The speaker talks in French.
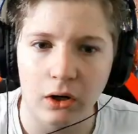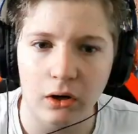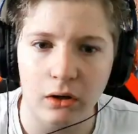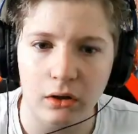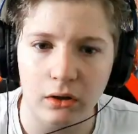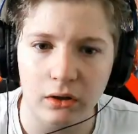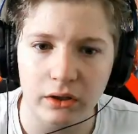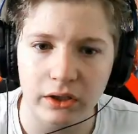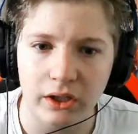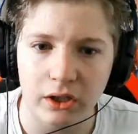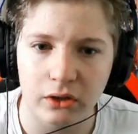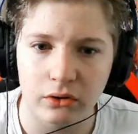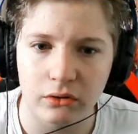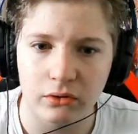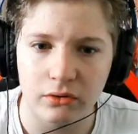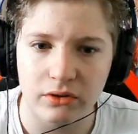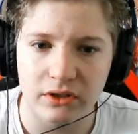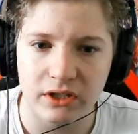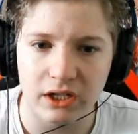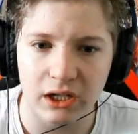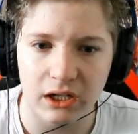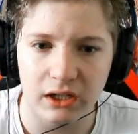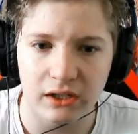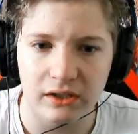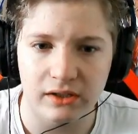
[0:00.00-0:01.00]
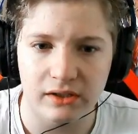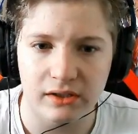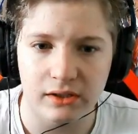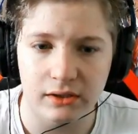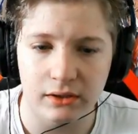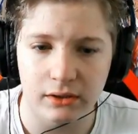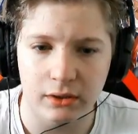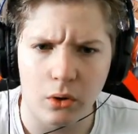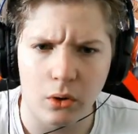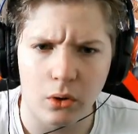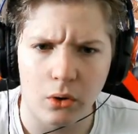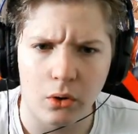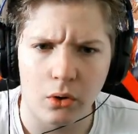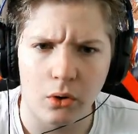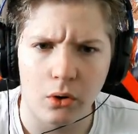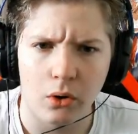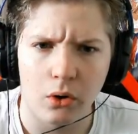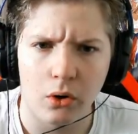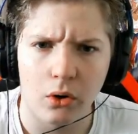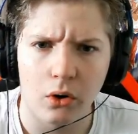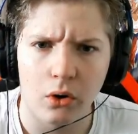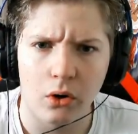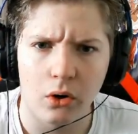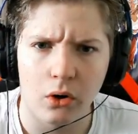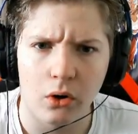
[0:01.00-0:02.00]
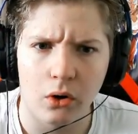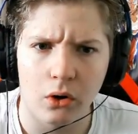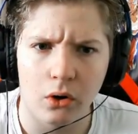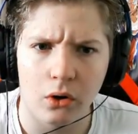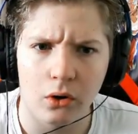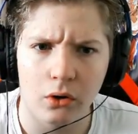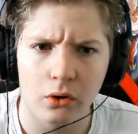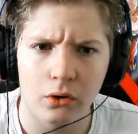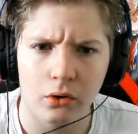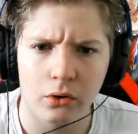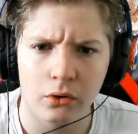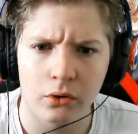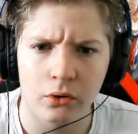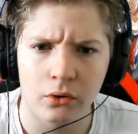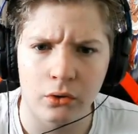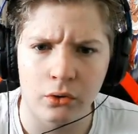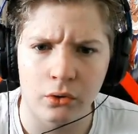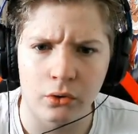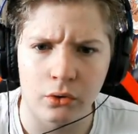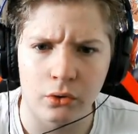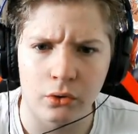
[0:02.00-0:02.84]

Oh, il y a une autre salle ici. Oh.